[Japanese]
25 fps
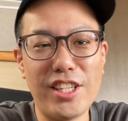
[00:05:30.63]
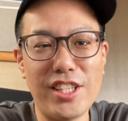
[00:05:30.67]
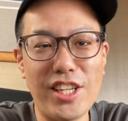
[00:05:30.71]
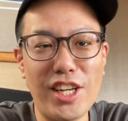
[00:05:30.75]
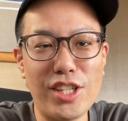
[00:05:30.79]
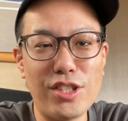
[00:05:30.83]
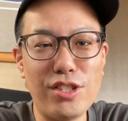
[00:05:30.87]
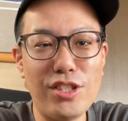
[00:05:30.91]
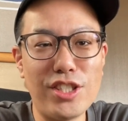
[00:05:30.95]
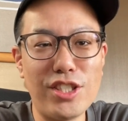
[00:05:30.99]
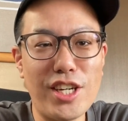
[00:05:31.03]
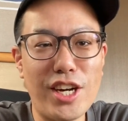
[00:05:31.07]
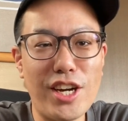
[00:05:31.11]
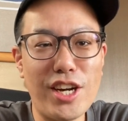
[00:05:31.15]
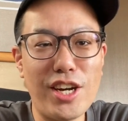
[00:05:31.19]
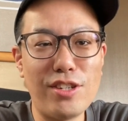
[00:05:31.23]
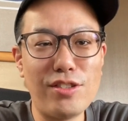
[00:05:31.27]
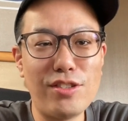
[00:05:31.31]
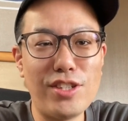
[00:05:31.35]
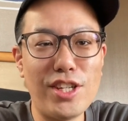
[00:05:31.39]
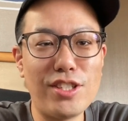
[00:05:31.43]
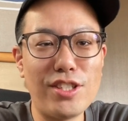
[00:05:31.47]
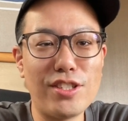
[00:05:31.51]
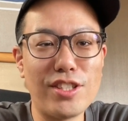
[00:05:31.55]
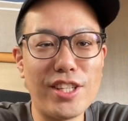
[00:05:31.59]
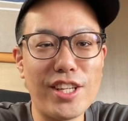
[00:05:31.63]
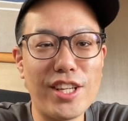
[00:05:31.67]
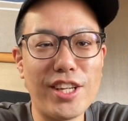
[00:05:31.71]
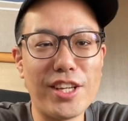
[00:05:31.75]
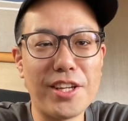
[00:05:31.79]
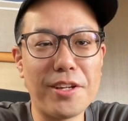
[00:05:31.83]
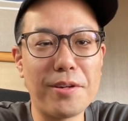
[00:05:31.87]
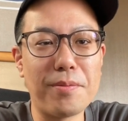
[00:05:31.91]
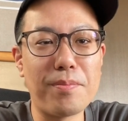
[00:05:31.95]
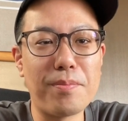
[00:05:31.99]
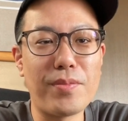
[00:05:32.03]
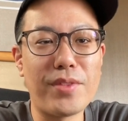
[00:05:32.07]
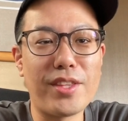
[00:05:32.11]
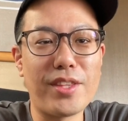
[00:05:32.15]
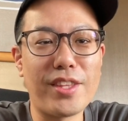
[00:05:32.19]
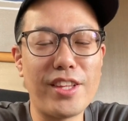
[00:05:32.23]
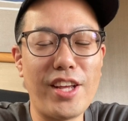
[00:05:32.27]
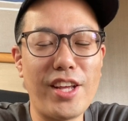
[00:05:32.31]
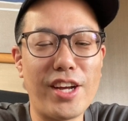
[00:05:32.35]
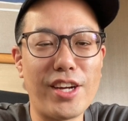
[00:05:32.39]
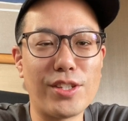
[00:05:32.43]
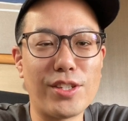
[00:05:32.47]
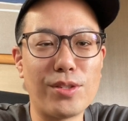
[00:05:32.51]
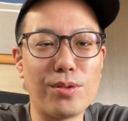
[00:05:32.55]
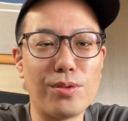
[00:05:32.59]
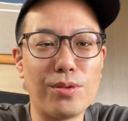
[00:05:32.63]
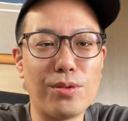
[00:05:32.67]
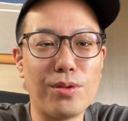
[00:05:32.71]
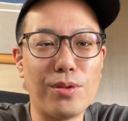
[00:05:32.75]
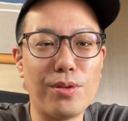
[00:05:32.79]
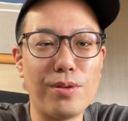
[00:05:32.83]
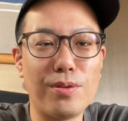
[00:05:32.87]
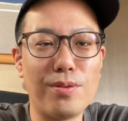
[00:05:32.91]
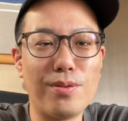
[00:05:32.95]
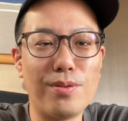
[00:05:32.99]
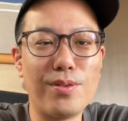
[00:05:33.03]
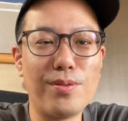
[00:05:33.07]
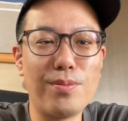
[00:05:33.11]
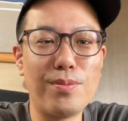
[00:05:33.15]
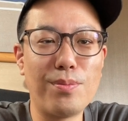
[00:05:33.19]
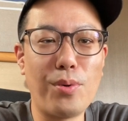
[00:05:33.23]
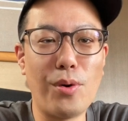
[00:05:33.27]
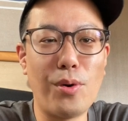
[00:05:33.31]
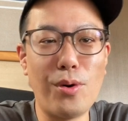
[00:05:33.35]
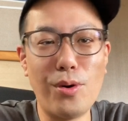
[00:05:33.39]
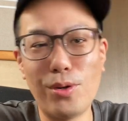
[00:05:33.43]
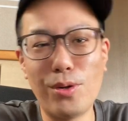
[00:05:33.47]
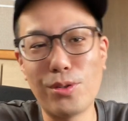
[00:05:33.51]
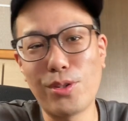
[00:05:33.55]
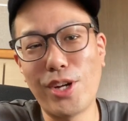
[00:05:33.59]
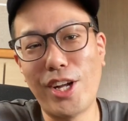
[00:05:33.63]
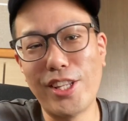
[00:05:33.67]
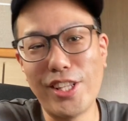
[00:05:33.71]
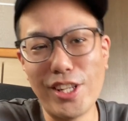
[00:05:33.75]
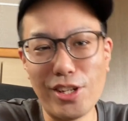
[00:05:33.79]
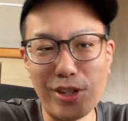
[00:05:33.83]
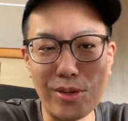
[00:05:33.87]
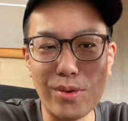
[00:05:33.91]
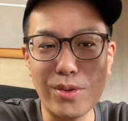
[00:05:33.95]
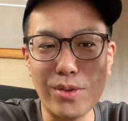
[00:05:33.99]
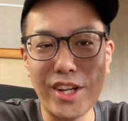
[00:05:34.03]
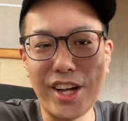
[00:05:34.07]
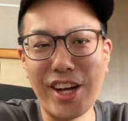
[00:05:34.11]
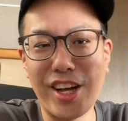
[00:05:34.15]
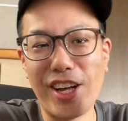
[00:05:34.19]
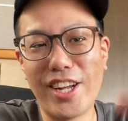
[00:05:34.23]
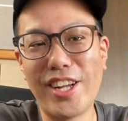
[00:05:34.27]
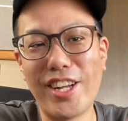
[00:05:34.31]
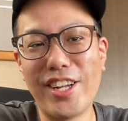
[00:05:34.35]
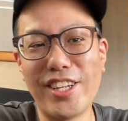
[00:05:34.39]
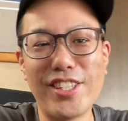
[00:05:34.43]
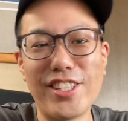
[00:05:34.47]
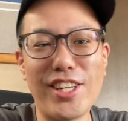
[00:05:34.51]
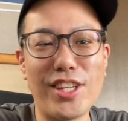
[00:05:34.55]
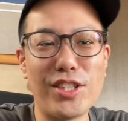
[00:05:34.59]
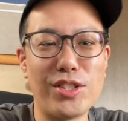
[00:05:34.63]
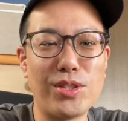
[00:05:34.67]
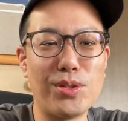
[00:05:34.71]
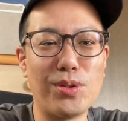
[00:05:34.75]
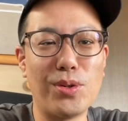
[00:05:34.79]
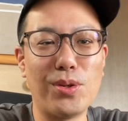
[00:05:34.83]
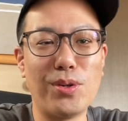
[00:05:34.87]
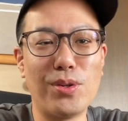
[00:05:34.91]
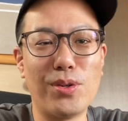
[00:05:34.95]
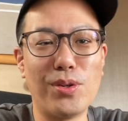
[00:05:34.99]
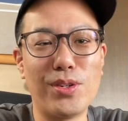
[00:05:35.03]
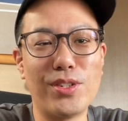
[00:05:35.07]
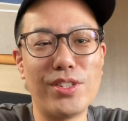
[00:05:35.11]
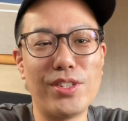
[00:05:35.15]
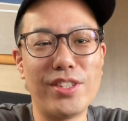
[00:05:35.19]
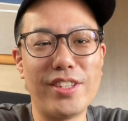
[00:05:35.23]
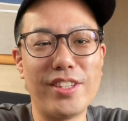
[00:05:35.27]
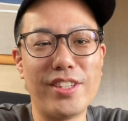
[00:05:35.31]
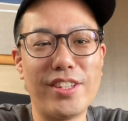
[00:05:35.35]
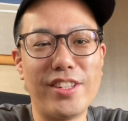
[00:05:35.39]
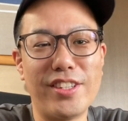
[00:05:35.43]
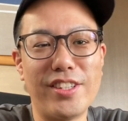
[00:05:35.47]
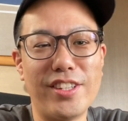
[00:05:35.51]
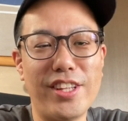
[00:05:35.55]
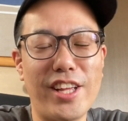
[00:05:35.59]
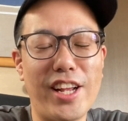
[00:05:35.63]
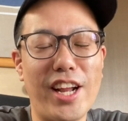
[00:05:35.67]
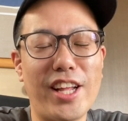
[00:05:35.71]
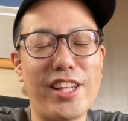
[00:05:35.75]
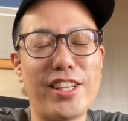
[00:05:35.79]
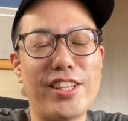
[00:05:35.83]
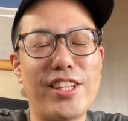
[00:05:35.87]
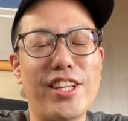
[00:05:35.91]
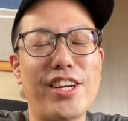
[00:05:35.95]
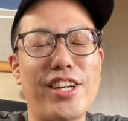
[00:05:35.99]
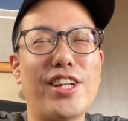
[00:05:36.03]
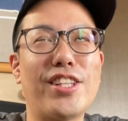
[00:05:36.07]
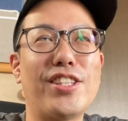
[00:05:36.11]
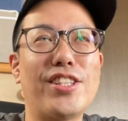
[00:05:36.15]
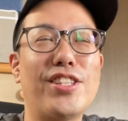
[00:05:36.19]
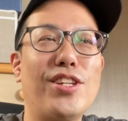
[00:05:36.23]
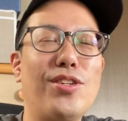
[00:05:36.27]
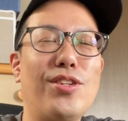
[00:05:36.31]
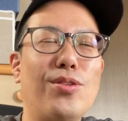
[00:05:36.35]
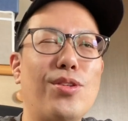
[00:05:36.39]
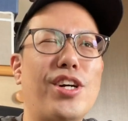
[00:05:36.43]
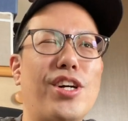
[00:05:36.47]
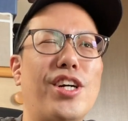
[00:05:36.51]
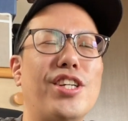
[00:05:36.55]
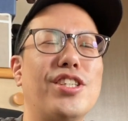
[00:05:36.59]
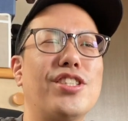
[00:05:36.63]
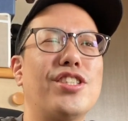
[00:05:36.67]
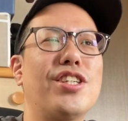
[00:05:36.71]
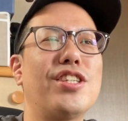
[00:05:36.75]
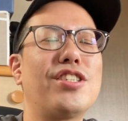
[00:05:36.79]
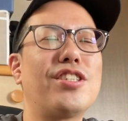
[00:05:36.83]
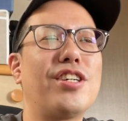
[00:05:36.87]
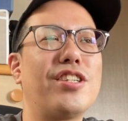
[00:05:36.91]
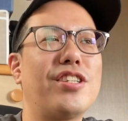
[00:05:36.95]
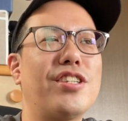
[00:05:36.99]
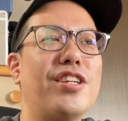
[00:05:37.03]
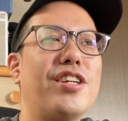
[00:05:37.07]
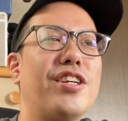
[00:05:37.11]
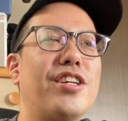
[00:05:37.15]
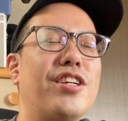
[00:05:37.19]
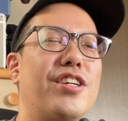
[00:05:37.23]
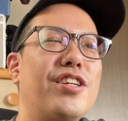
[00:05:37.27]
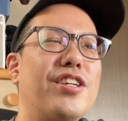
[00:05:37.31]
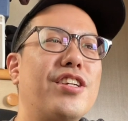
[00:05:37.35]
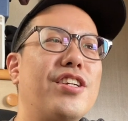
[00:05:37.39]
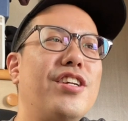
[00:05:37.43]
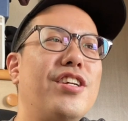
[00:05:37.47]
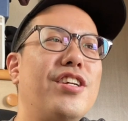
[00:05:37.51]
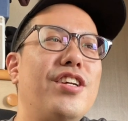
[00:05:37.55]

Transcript: 安い価格のやつで、なんかその、ポーンと跳ねるようなやつを狙って買ってるような感じですかね。